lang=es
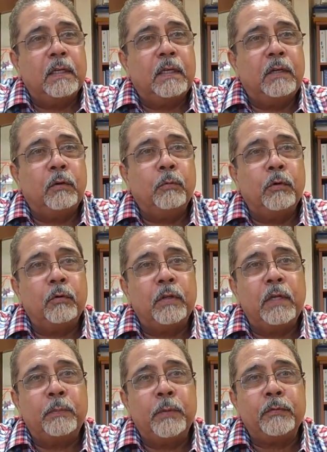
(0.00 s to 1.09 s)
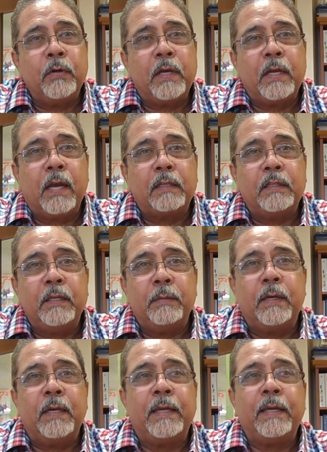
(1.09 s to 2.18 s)
Y lo bueno de la expresión
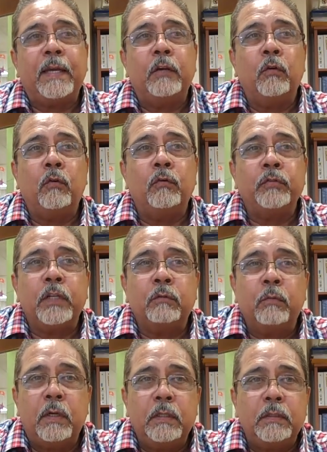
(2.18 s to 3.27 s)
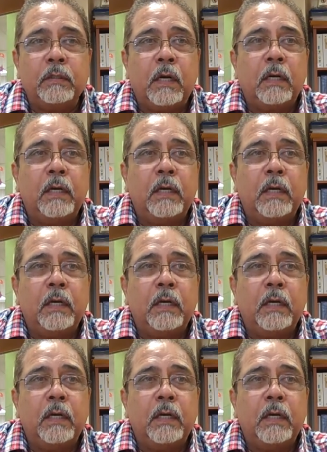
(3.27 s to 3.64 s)
creativa es que no conceptualiza,